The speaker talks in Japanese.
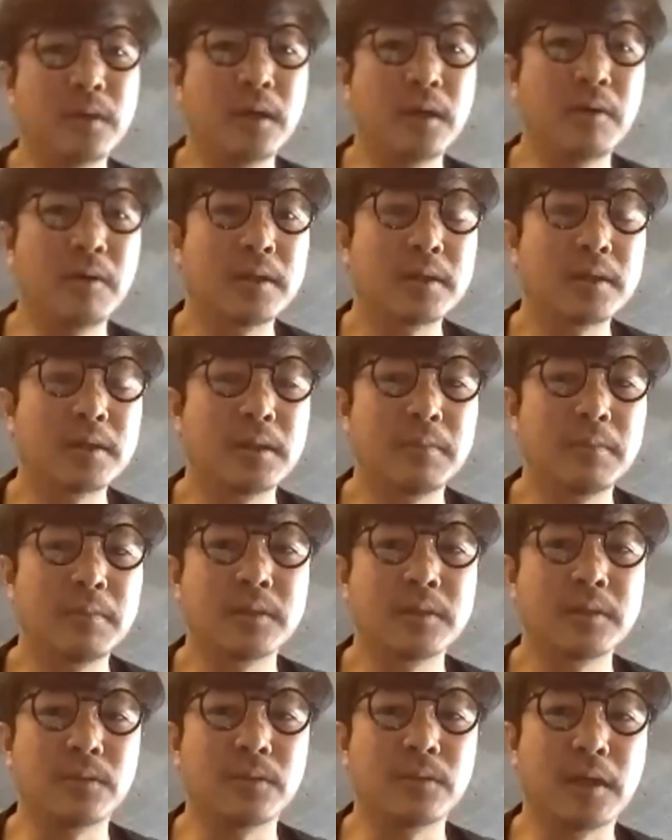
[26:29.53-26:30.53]
はしてま
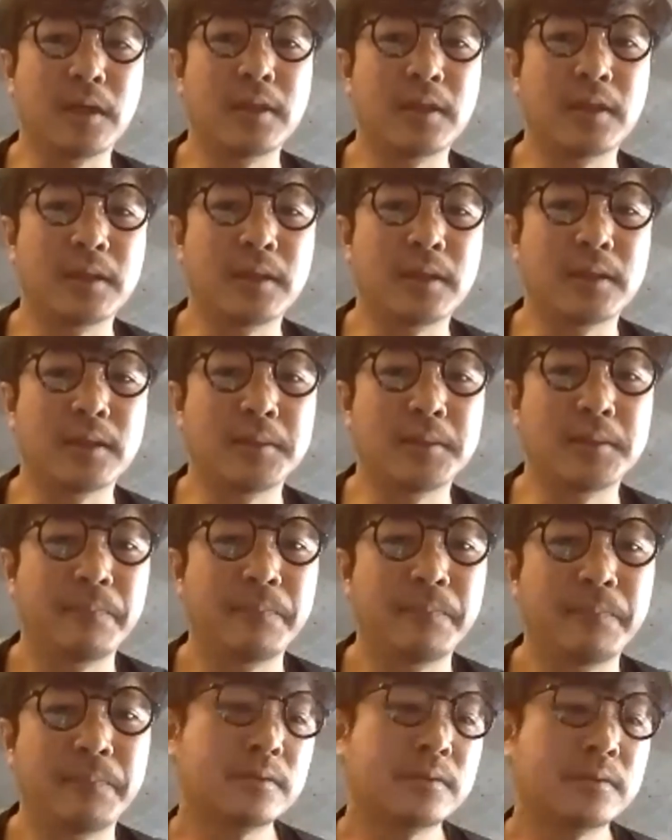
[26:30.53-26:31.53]
すね、明らか
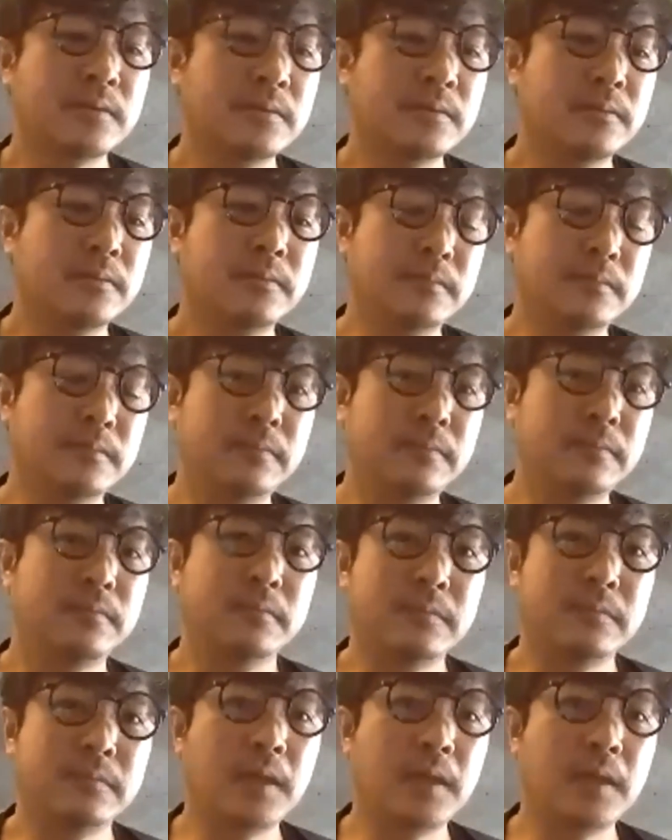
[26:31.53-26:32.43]
うん、